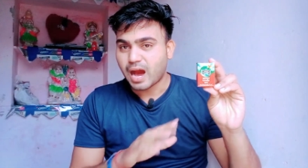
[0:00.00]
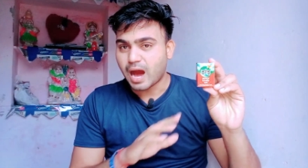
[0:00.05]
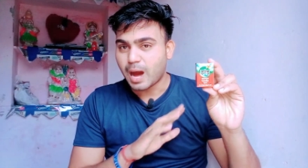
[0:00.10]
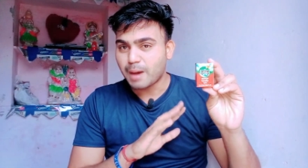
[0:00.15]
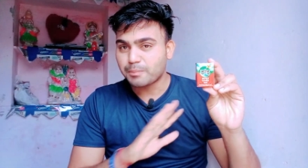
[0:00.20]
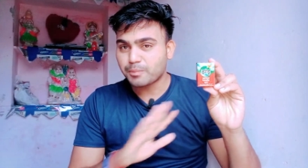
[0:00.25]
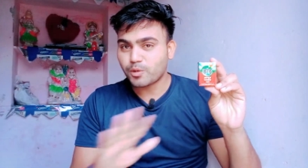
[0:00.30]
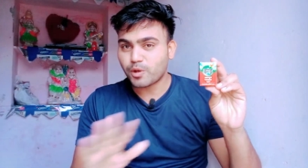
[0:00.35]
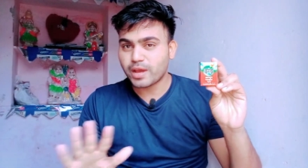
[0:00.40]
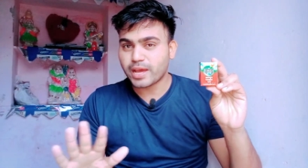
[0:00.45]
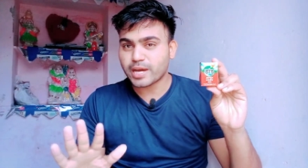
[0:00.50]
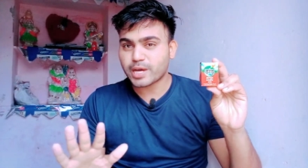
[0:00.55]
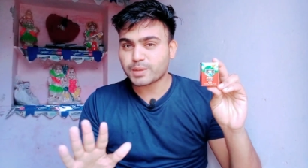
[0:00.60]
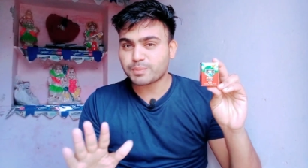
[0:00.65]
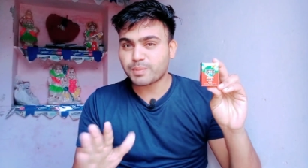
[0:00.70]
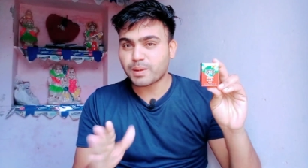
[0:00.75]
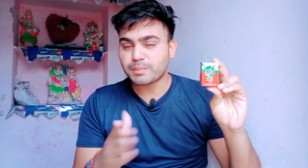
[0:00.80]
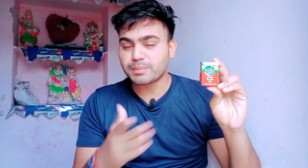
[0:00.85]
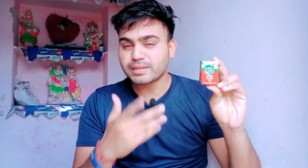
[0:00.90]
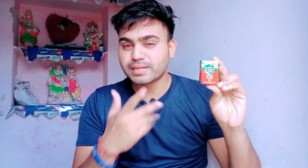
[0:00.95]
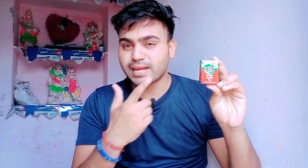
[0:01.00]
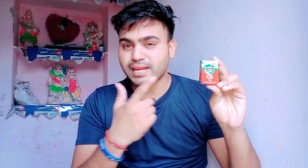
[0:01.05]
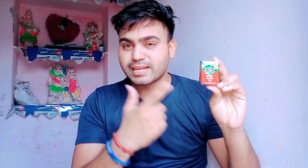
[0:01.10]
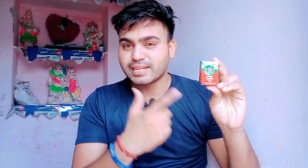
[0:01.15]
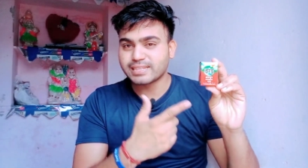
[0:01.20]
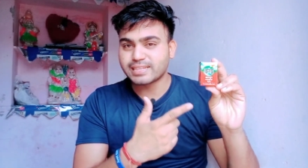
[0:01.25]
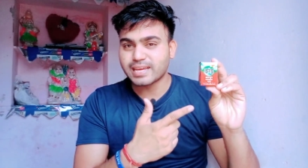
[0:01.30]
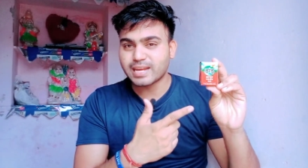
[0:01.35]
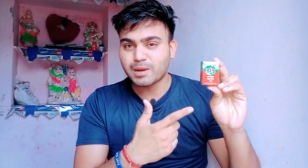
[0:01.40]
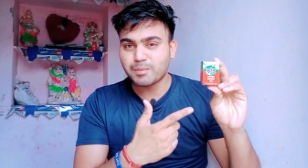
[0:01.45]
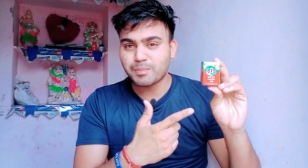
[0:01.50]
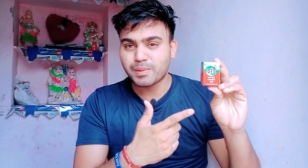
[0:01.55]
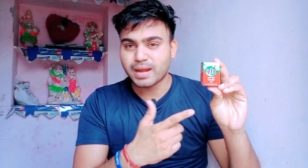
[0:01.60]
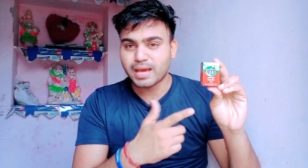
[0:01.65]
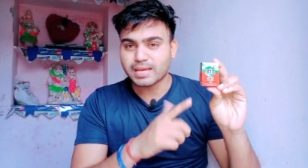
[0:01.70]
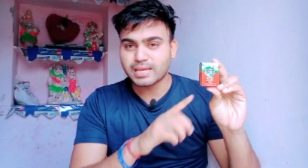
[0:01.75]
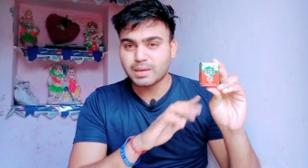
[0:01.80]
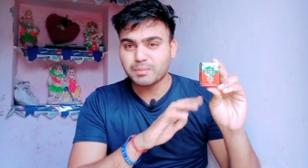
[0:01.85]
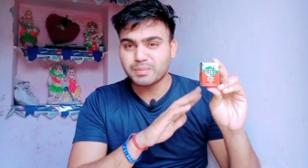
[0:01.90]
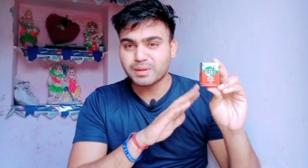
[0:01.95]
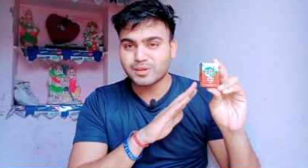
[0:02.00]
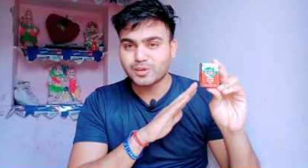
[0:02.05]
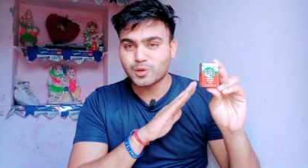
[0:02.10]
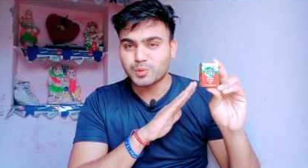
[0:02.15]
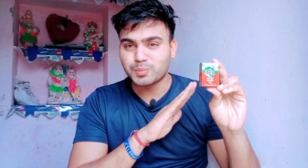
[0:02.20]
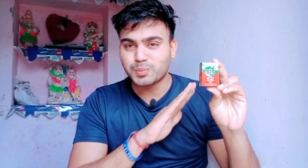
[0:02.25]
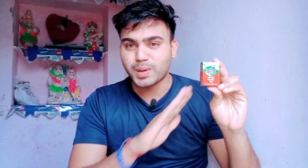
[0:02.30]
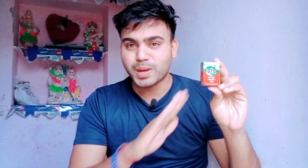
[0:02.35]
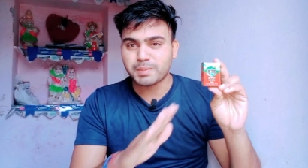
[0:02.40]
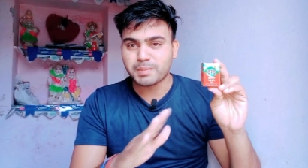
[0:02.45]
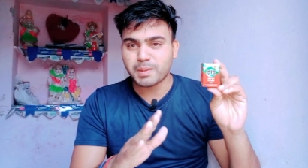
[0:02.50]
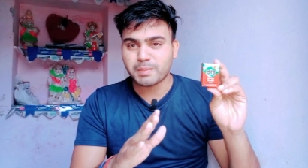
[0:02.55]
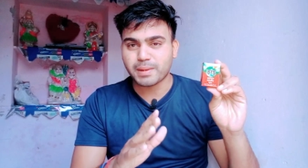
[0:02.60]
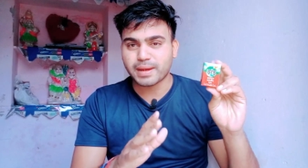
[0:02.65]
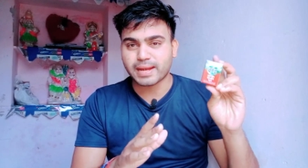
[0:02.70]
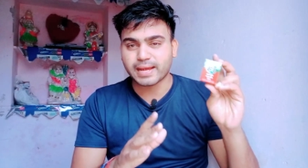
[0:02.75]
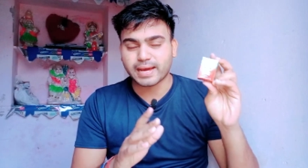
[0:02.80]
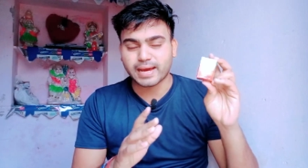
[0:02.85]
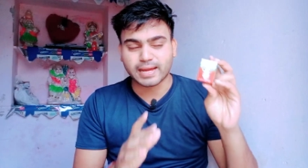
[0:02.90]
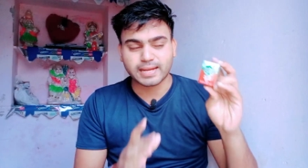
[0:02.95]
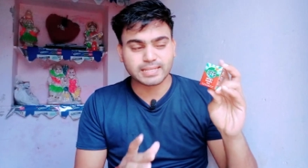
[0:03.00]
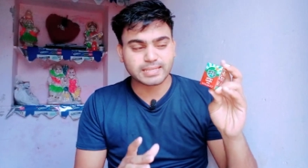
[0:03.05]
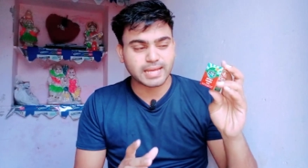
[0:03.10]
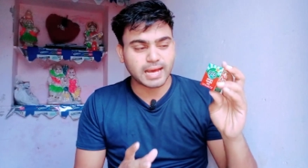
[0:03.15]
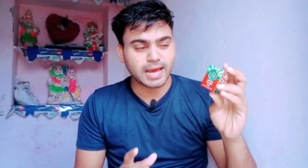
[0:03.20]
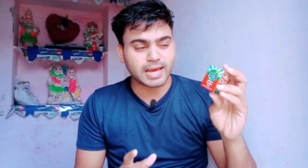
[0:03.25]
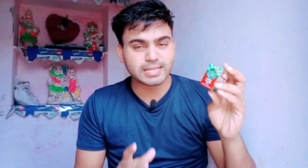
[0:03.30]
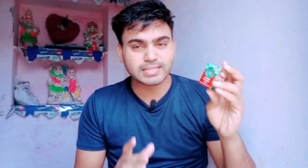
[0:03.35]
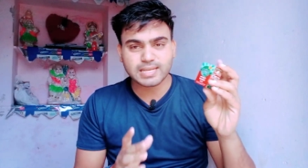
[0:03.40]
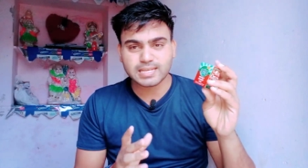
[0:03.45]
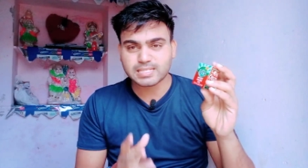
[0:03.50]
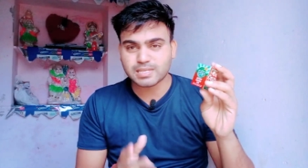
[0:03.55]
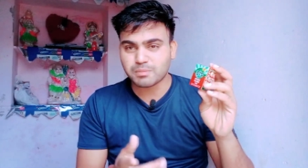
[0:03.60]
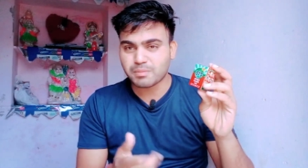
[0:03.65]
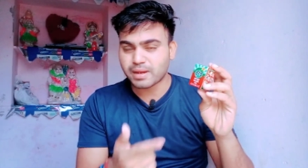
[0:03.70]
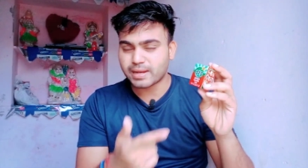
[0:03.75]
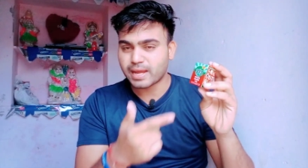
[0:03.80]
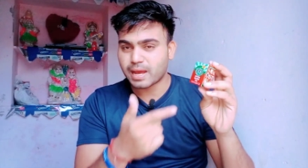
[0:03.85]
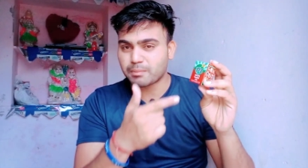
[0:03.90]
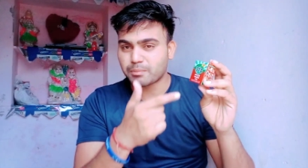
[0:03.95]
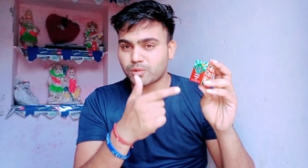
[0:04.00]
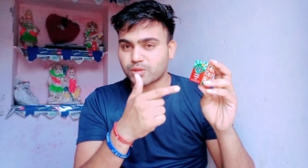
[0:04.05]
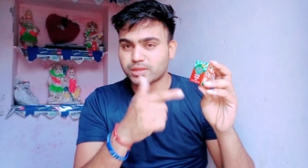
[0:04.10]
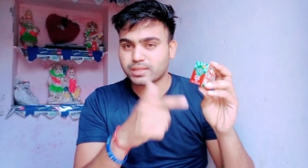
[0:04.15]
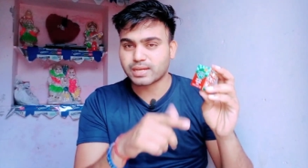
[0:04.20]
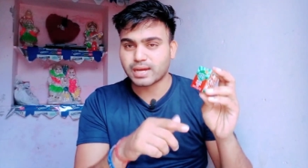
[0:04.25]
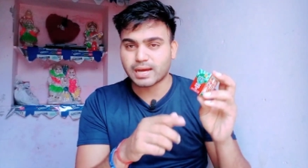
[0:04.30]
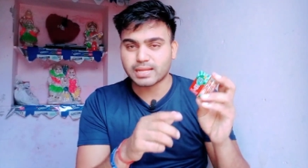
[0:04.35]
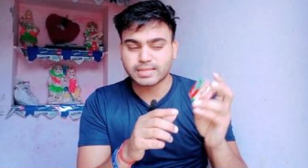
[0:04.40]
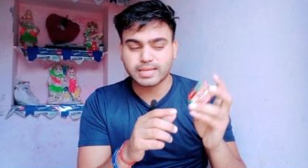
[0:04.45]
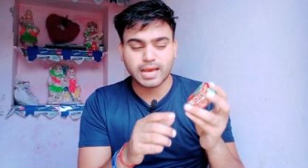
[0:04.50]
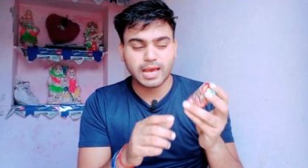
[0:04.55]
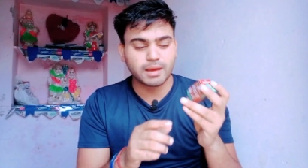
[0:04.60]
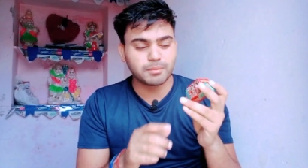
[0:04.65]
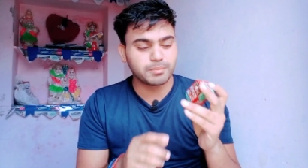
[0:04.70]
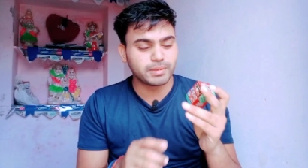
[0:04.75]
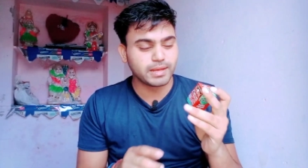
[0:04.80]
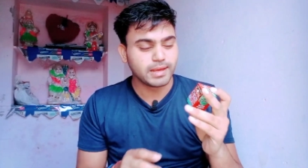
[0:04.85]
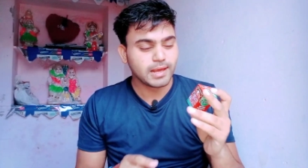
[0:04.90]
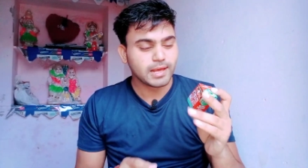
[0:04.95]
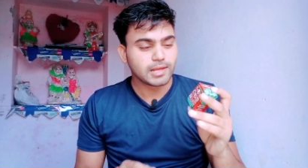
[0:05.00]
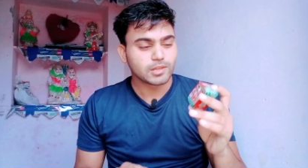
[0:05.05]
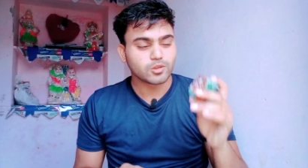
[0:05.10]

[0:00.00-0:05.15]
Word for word: आपको एक रुपया भी नहीं देना पड़ा ये बिल्कुल फ्री में मैंने खरीदा है जैसा मैंने आपको दिखा दिया है अभी